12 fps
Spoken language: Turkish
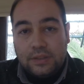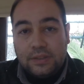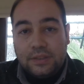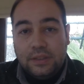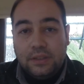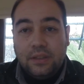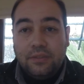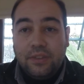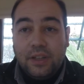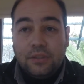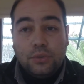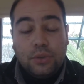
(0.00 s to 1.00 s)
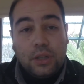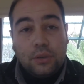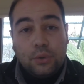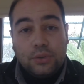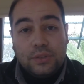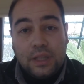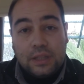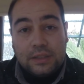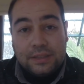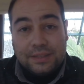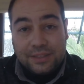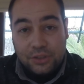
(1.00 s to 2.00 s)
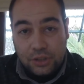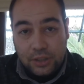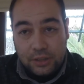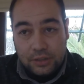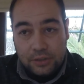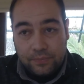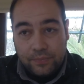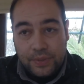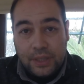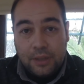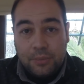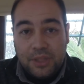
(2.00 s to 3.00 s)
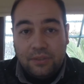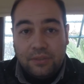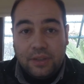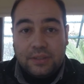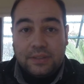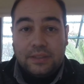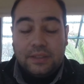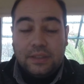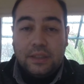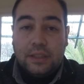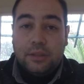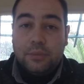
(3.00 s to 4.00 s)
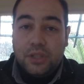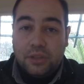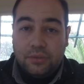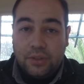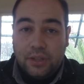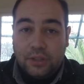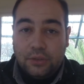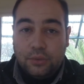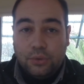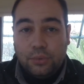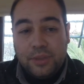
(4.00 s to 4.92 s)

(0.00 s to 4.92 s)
Sizin referans olarak gösterdiğiniz kişiler bir defa sizinle ilgili bir şey ifade ediyor.